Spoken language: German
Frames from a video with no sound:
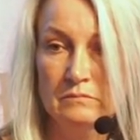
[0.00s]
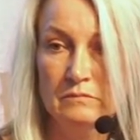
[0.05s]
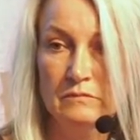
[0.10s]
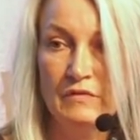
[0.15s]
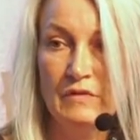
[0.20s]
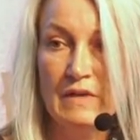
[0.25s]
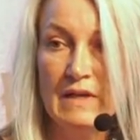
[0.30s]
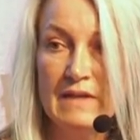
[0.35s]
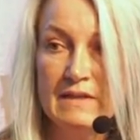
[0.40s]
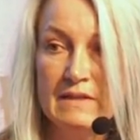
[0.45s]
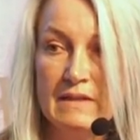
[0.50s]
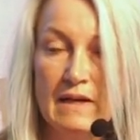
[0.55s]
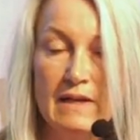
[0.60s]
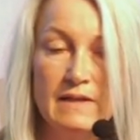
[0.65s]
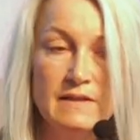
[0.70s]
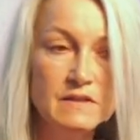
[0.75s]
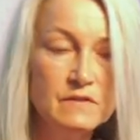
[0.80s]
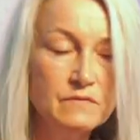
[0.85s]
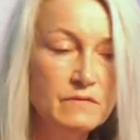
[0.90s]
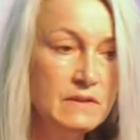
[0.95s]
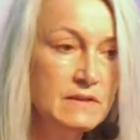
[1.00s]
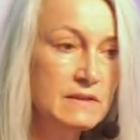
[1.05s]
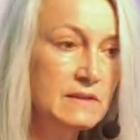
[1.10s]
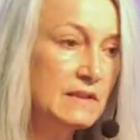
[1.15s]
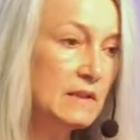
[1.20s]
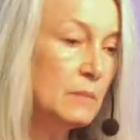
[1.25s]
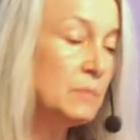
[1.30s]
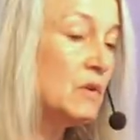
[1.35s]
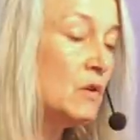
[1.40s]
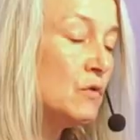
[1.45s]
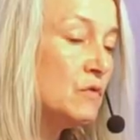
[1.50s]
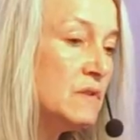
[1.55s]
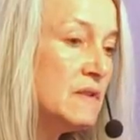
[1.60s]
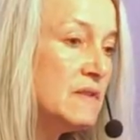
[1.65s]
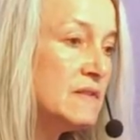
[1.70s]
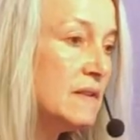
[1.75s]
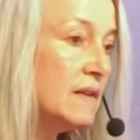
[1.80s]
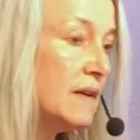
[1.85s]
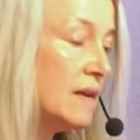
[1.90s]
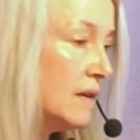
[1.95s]
Vielleicht alles, was lebt auf
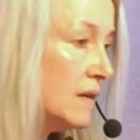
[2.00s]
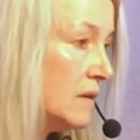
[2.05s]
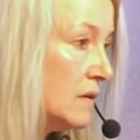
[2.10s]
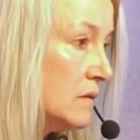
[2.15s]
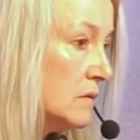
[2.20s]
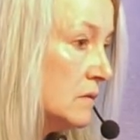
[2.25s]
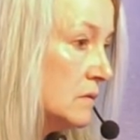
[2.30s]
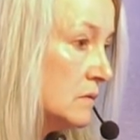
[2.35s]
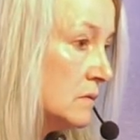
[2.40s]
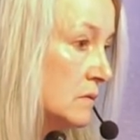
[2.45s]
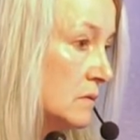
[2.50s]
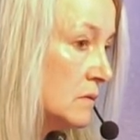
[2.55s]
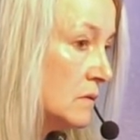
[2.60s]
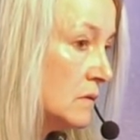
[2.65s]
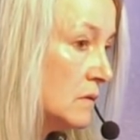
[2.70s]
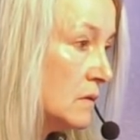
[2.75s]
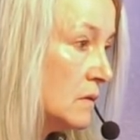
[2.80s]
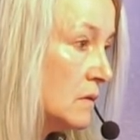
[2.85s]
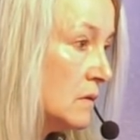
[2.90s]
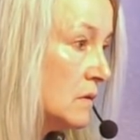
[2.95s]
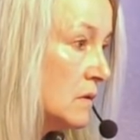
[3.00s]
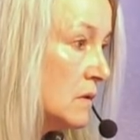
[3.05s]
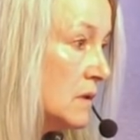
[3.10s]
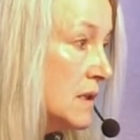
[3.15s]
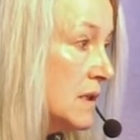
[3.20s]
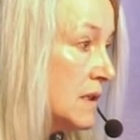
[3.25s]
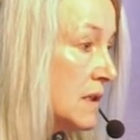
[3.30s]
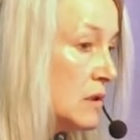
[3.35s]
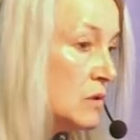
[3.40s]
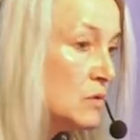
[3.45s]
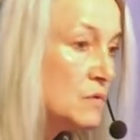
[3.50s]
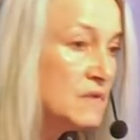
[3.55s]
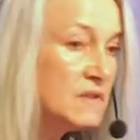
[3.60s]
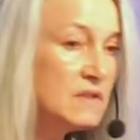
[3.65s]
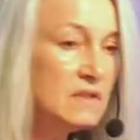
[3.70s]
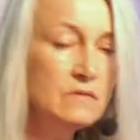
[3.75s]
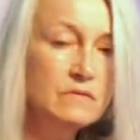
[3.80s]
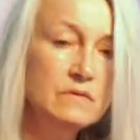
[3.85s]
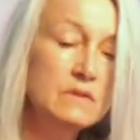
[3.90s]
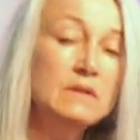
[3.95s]
dieser Erde,
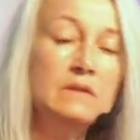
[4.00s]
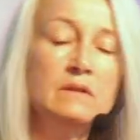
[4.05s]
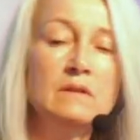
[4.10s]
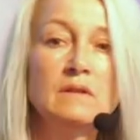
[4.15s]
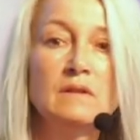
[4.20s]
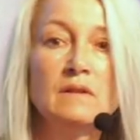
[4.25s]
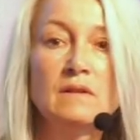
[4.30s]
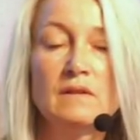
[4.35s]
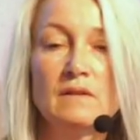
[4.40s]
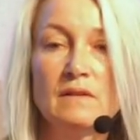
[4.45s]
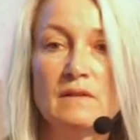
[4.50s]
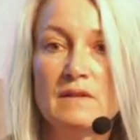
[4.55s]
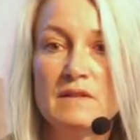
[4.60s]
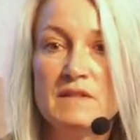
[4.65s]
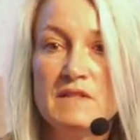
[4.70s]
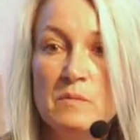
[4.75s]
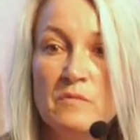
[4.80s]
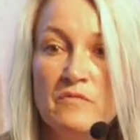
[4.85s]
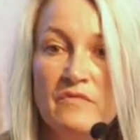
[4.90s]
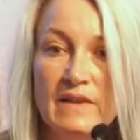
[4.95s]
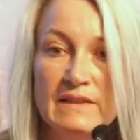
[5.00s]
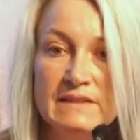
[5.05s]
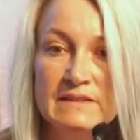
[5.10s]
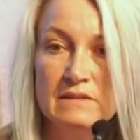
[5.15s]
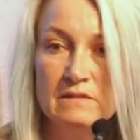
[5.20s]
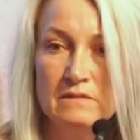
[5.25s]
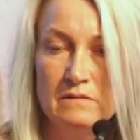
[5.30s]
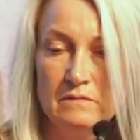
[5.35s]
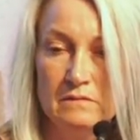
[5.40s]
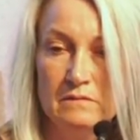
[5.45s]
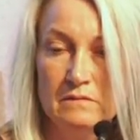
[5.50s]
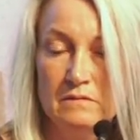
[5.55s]
inklusive dem Wasser,